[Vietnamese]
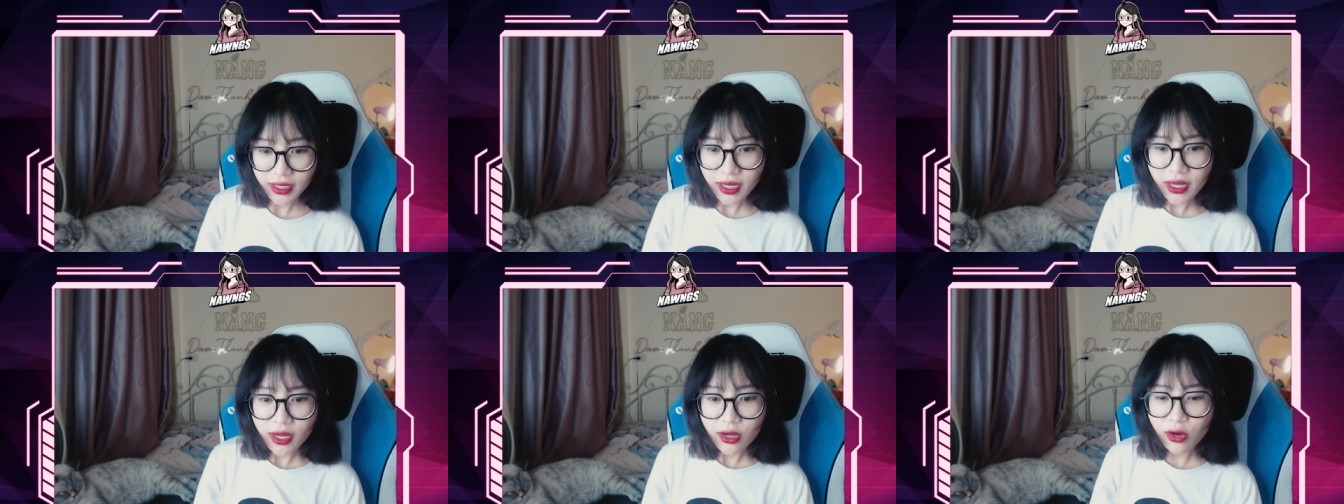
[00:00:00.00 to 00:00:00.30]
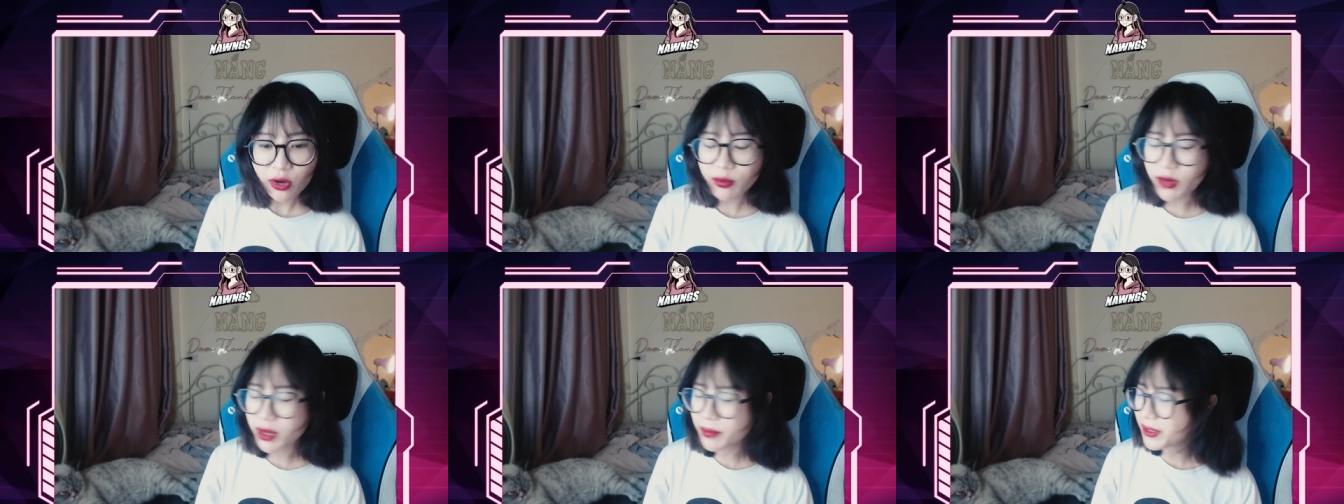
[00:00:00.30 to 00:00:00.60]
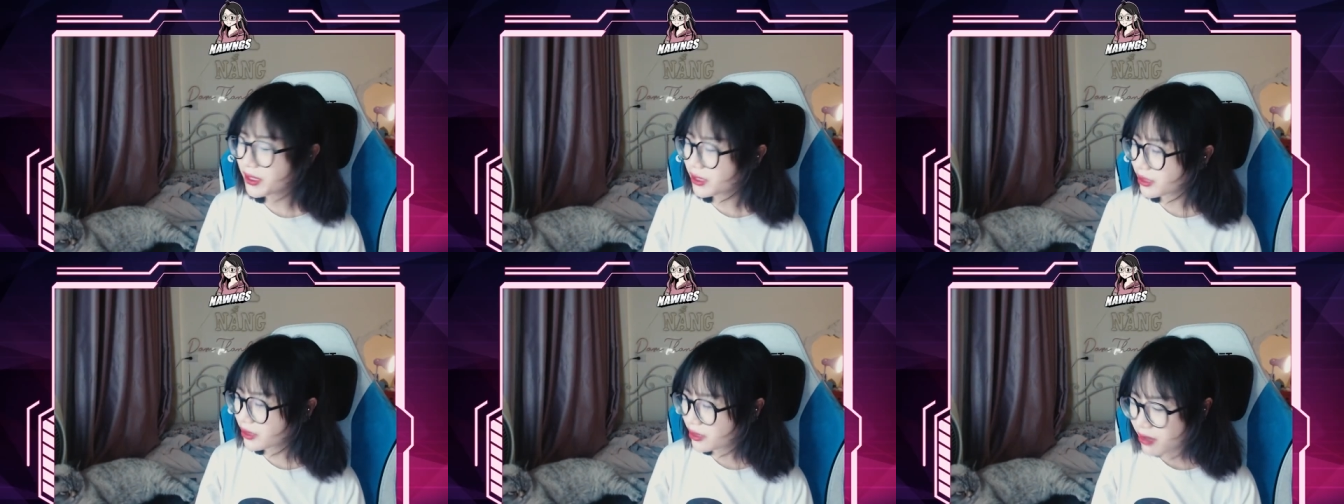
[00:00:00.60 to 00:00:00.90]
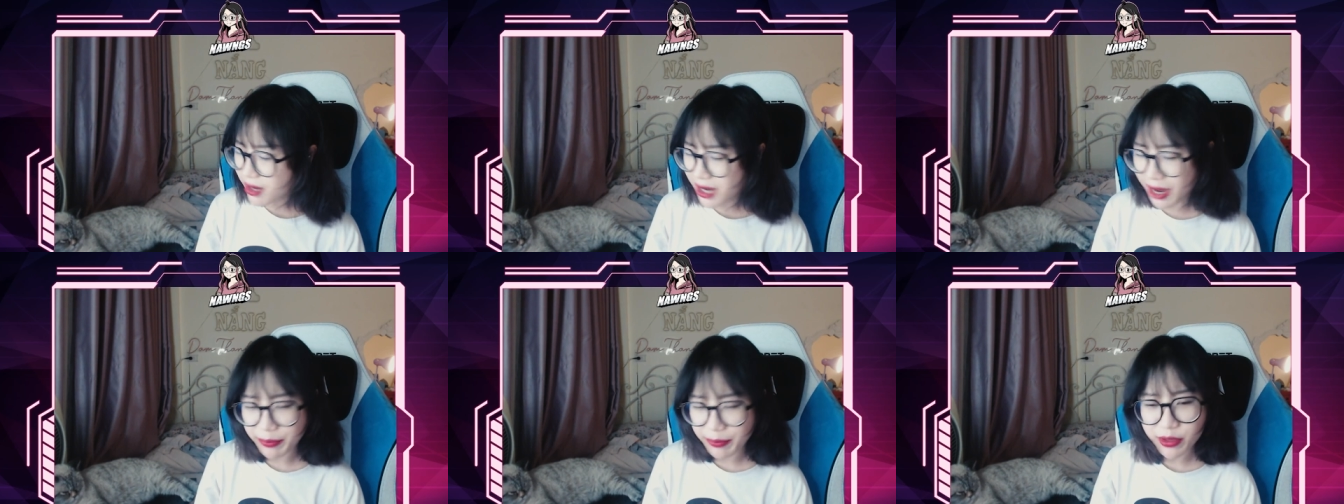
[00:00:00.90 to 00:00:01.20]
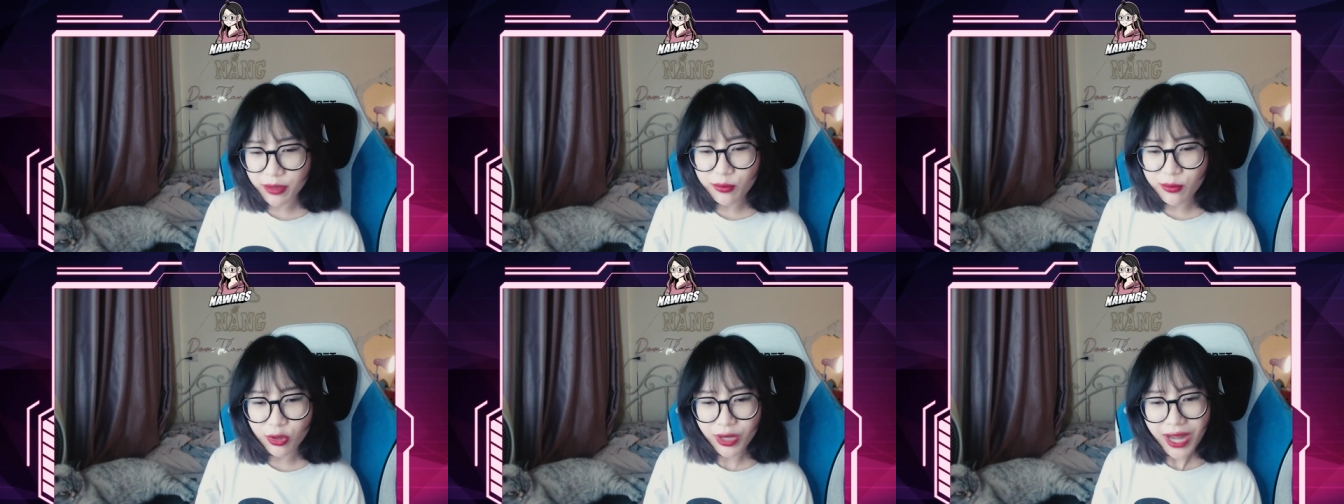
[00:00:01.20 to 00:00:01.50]
lúc đấy mình chưa gặp
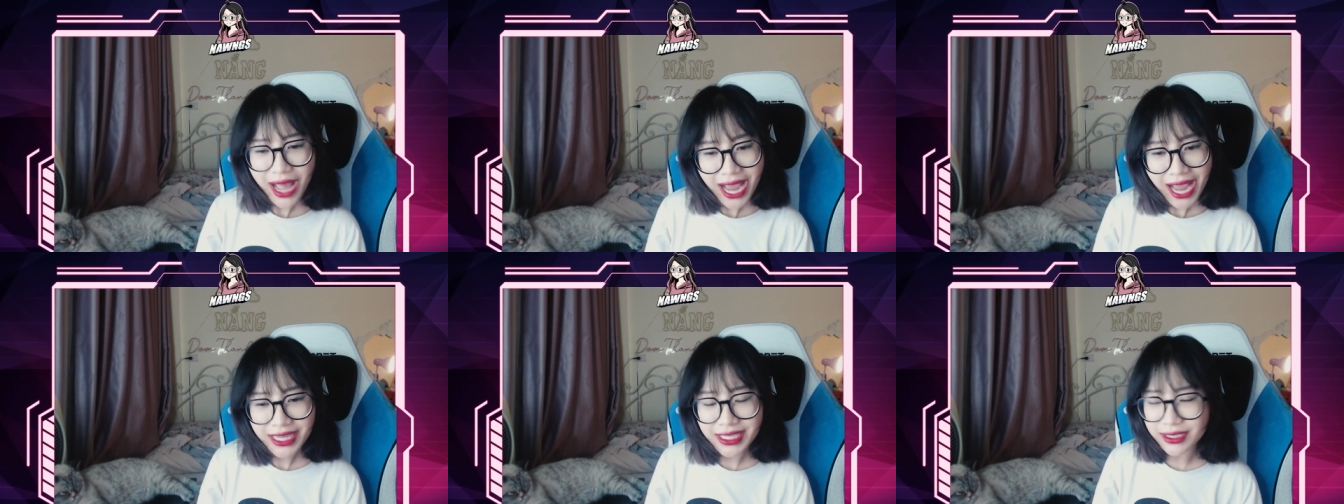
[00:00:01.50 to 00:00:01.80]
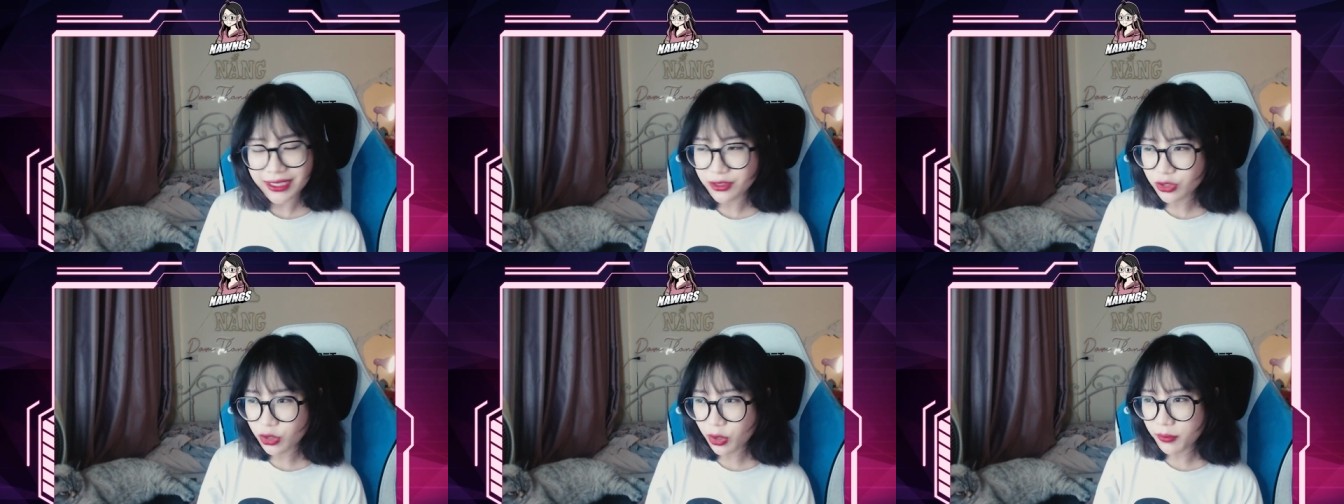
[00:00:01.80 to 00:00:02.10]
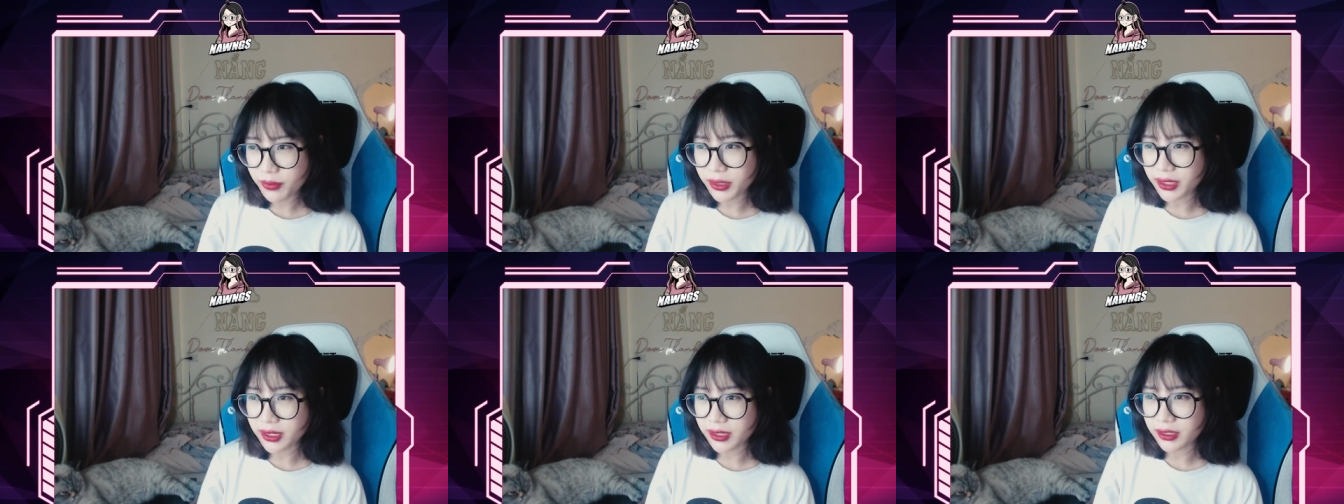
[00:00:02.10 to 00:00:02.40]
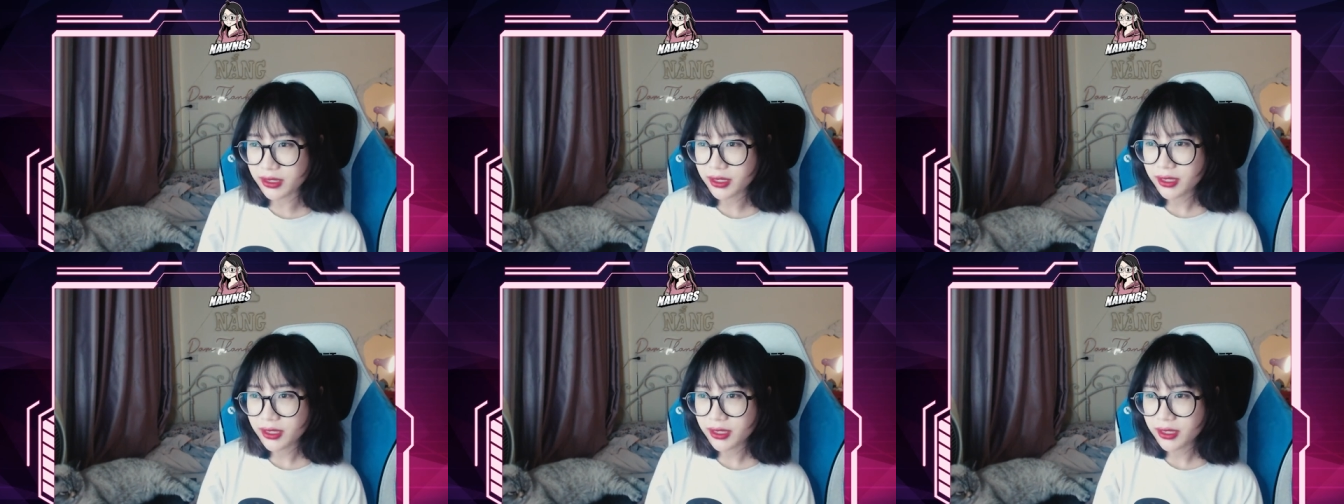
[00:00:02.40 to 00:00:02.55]
được một ai khiến cho mình